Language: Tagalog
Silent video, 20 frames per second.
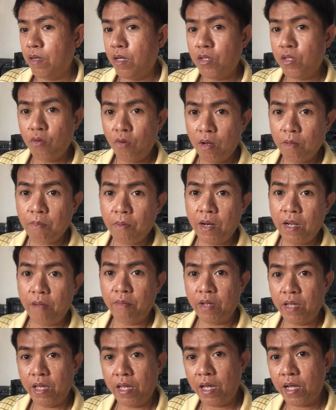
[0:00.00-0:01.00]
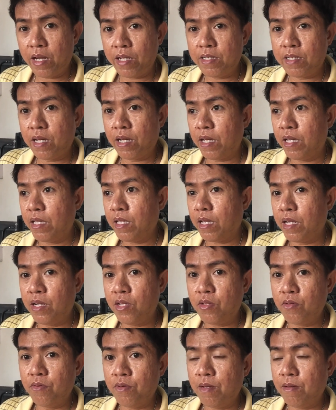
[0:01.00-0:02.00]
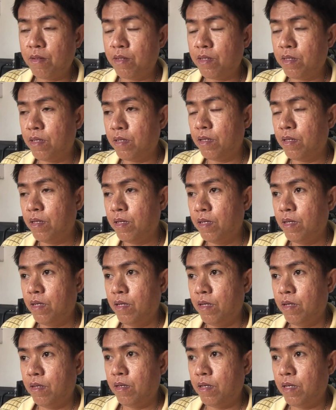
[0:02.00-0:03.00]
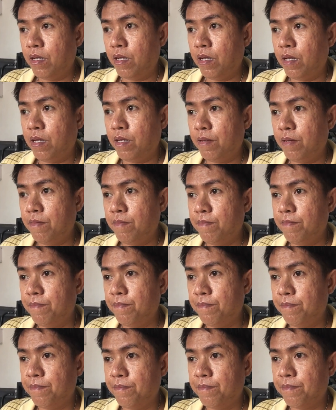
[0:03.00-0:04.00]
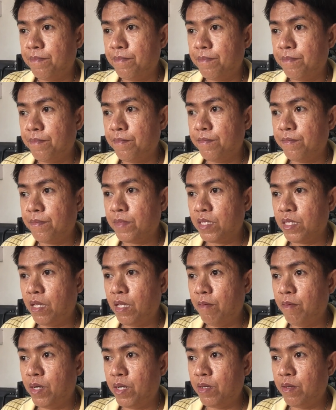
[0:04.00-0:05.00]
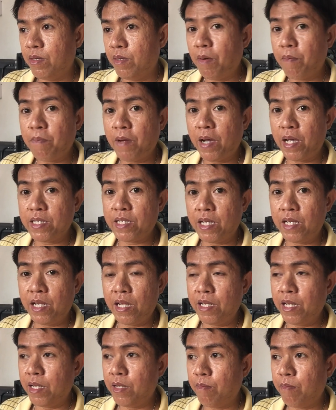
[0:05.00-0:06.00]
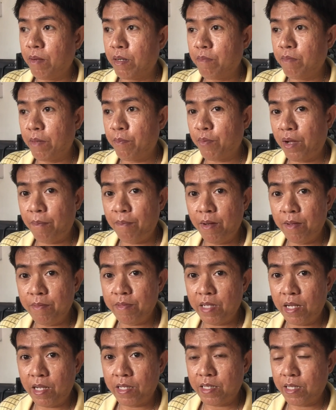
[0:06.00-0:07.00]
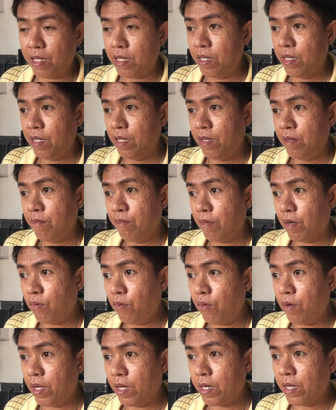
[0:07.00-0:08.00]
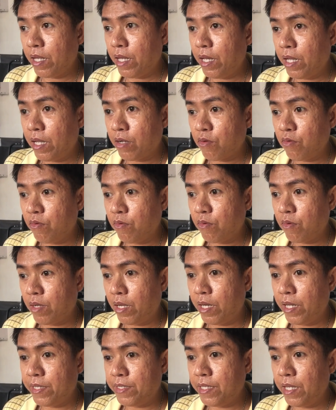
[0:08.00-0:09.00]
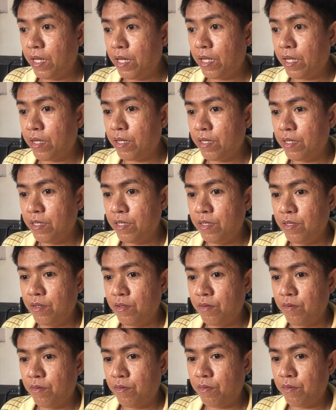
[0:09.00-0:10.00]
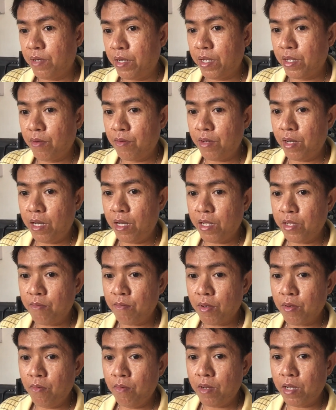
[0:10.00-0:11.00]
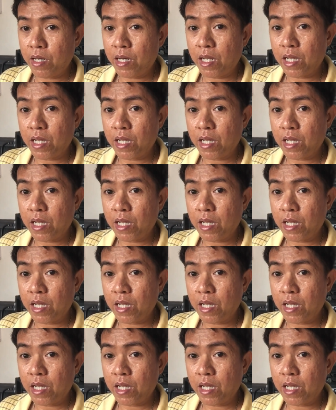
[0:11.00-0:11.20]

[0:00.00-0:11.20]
ito lang pala mangyayari sa akin, ganito din. Then 'di ba? Napapasa lang din pag may problem sila sa magulang nila, kung galit sila or ayaw nila yung magulang,